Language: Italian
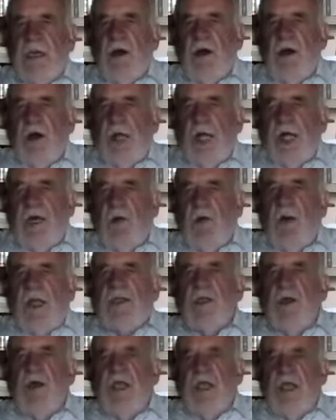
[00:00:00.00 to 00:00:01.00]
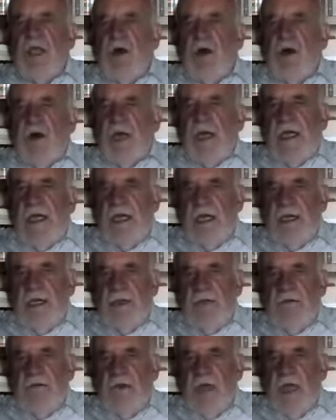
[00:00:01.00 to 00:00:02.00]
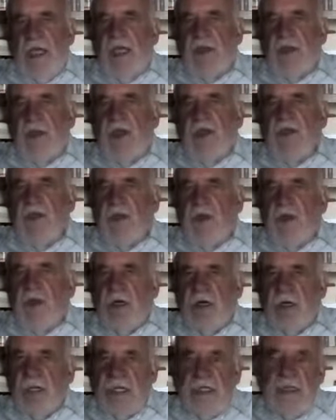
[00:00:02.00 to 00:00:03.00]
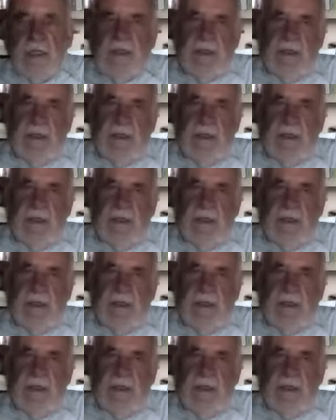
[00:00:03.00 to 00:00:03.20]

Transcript: Ora, quando io eh, ero a New York,